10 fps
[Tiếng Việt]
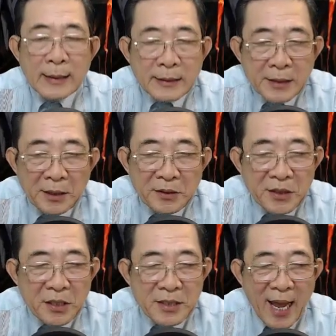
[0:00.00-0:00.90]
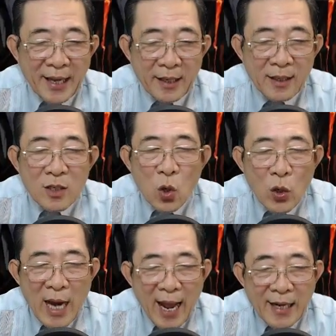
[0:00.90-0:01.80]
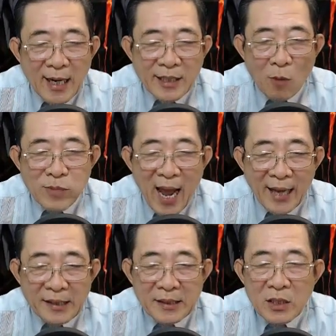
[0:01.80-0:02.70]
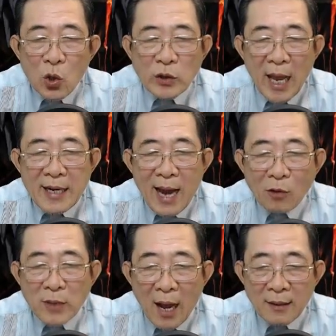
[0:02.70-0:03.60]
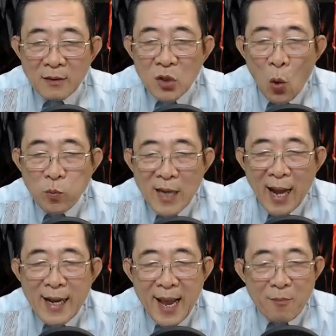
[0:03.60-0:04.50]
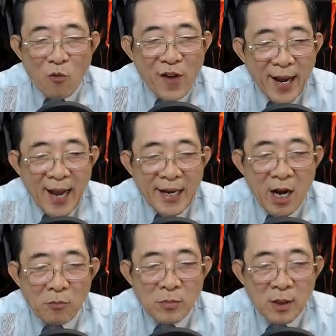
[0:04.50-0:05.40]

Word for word: Tin tức này có lẽ là trọng đại, có thể lão thần cùng lắng nghe một phen hay không?